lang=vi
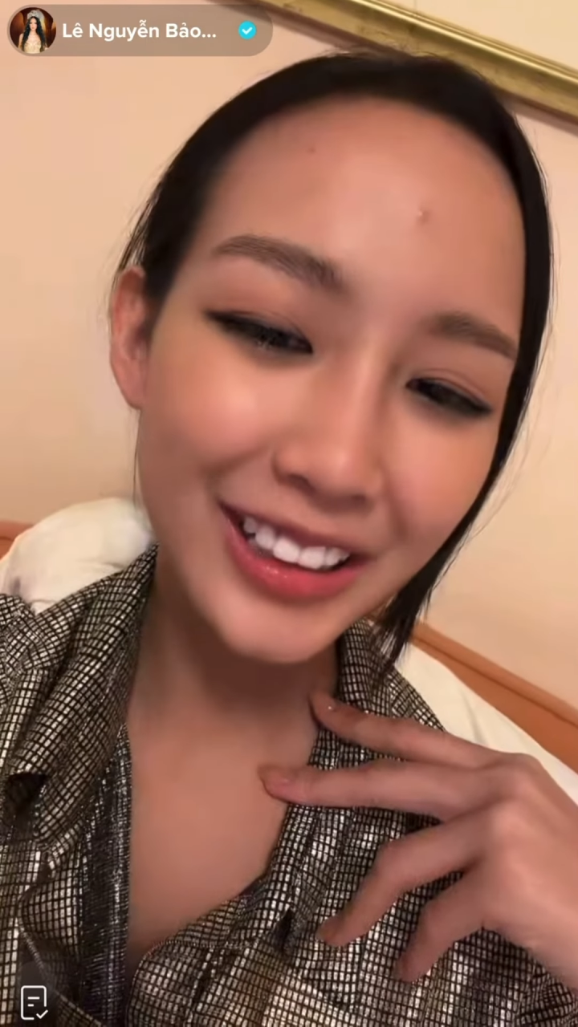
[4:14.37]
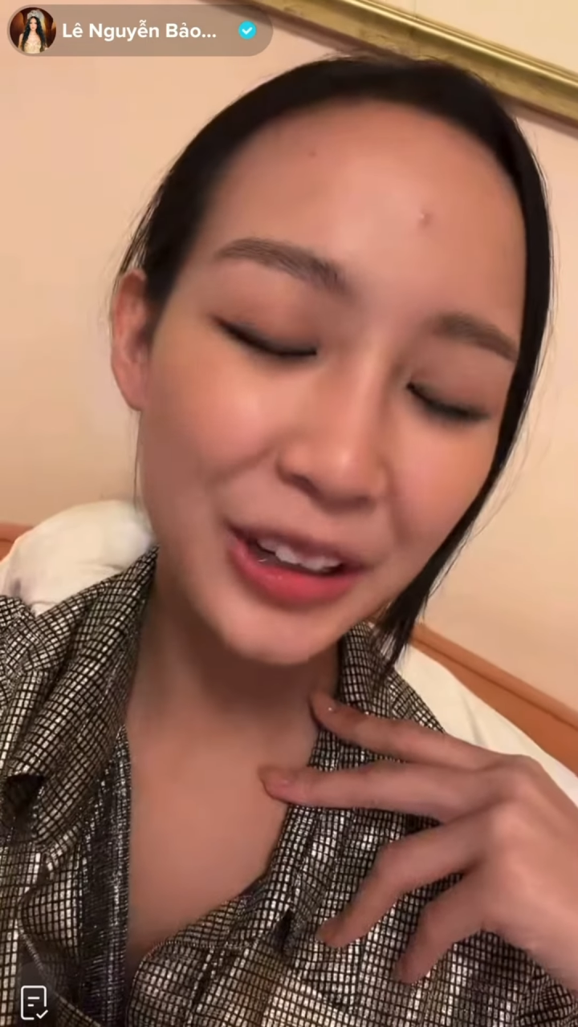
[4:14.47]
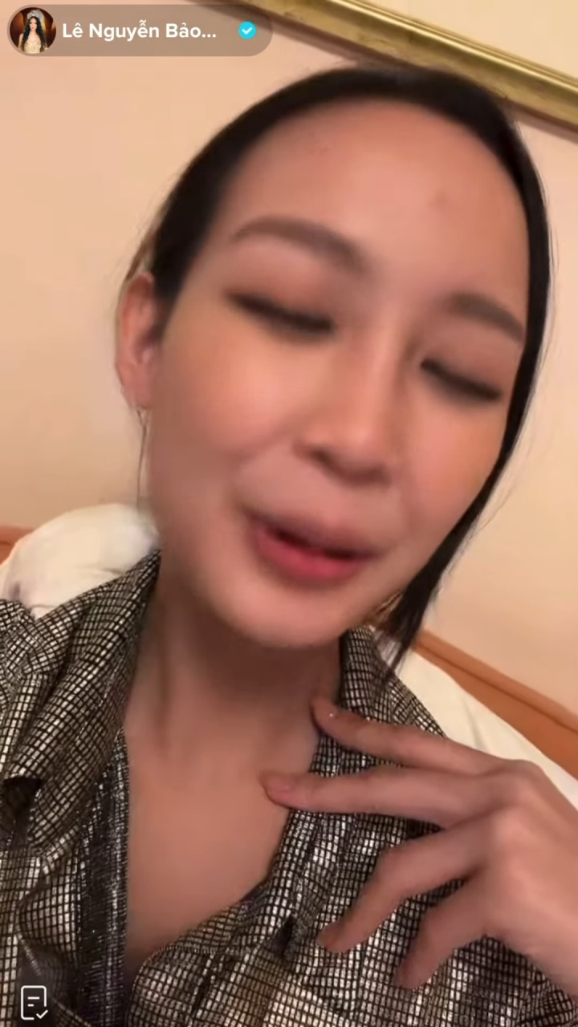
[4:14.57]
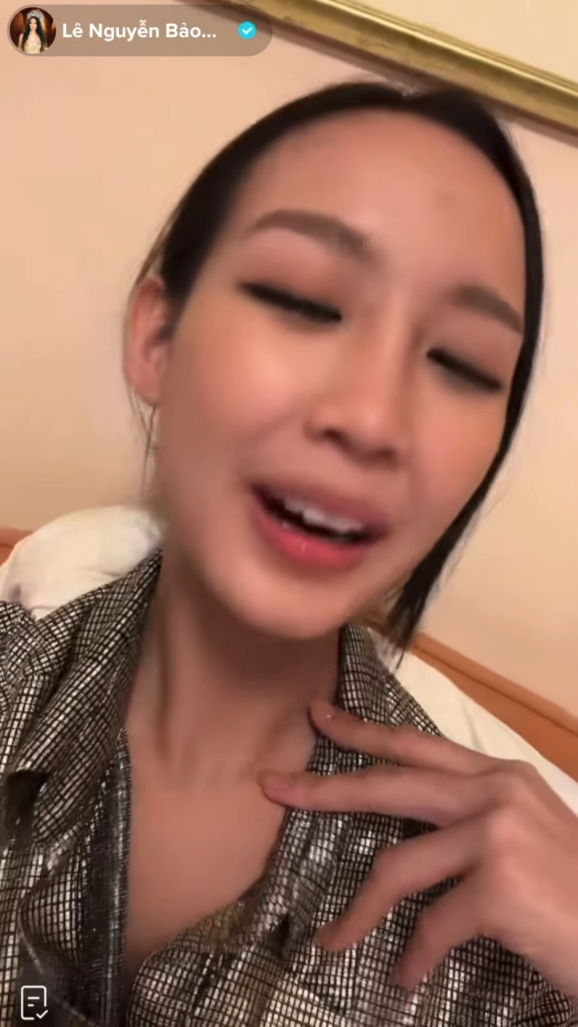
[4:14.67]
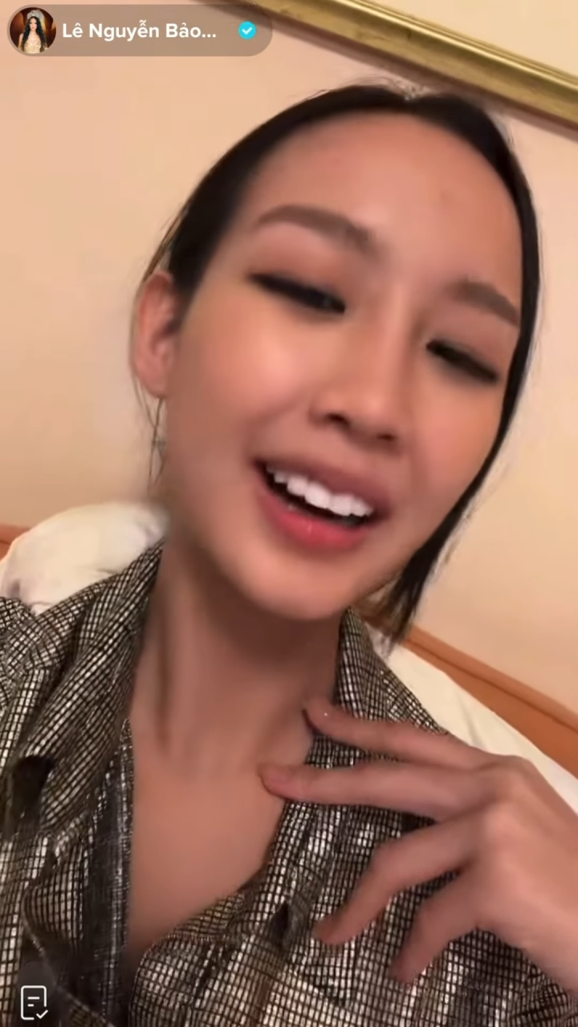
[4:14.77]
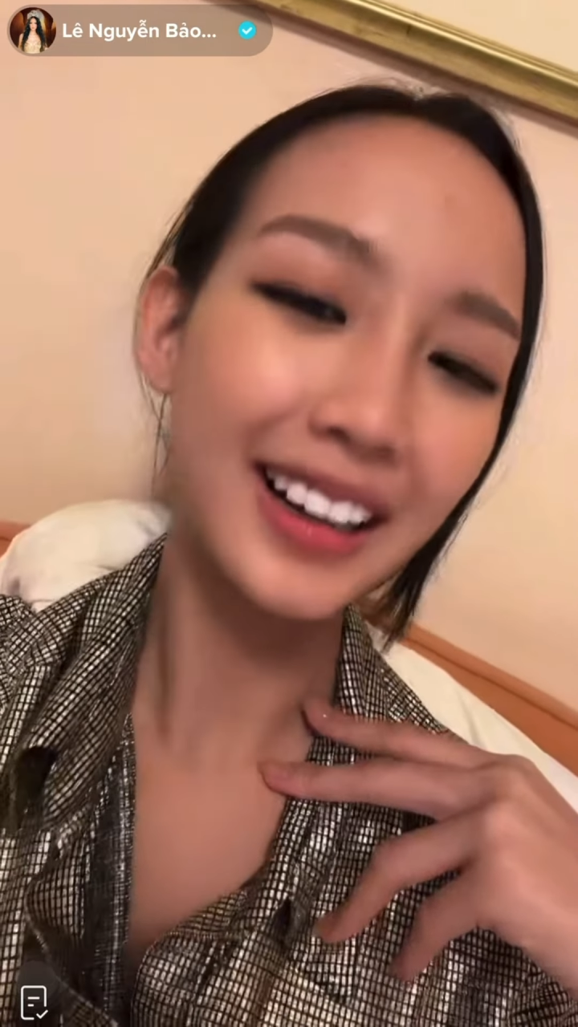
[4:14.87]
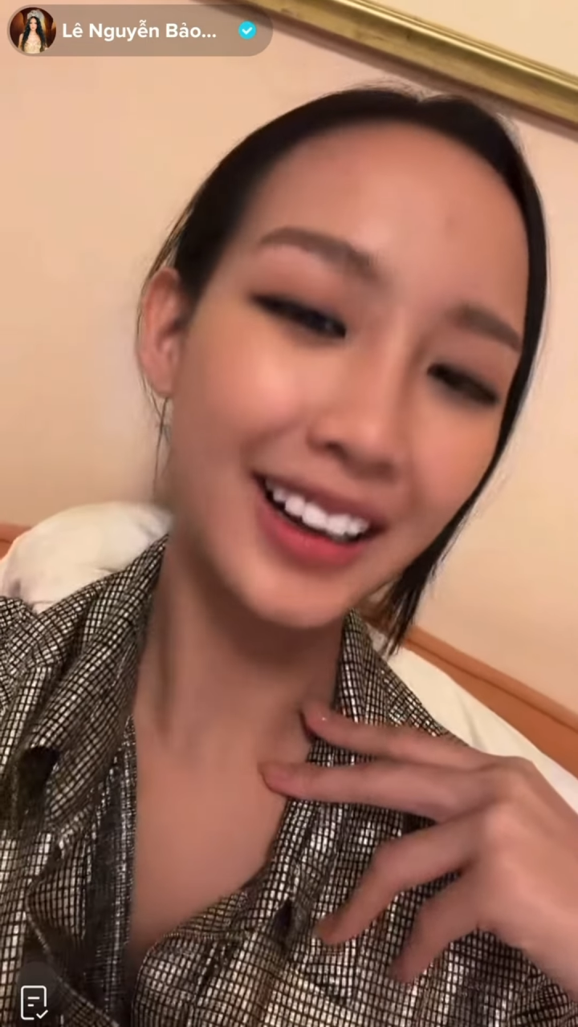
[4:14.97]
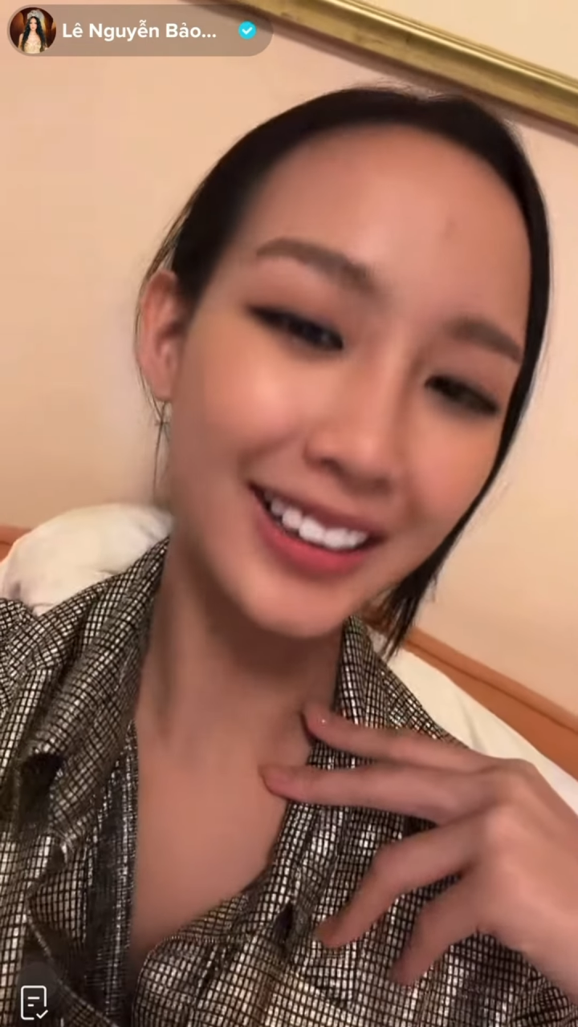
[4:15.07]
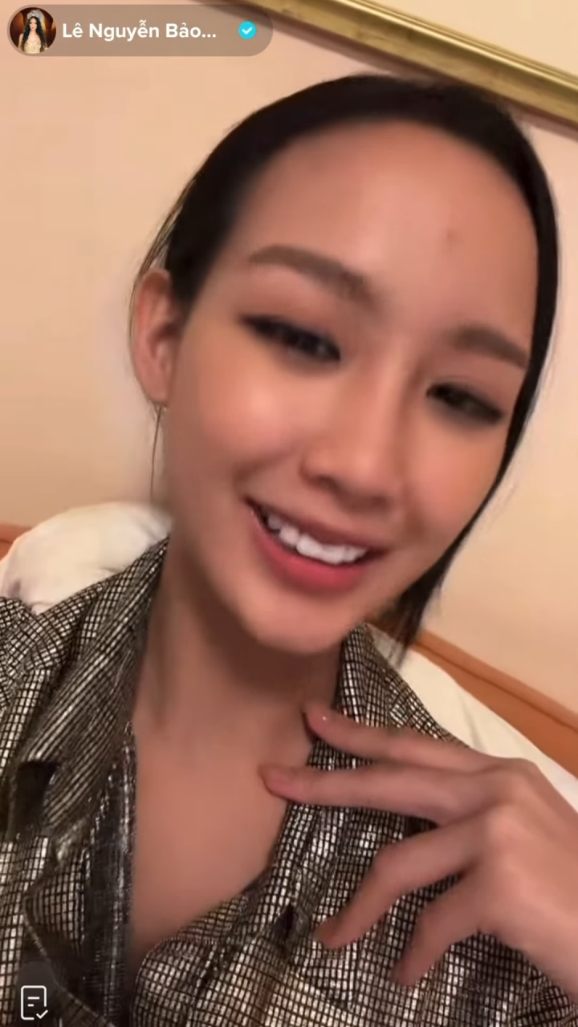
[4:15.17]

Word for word: nhiều hơn là cái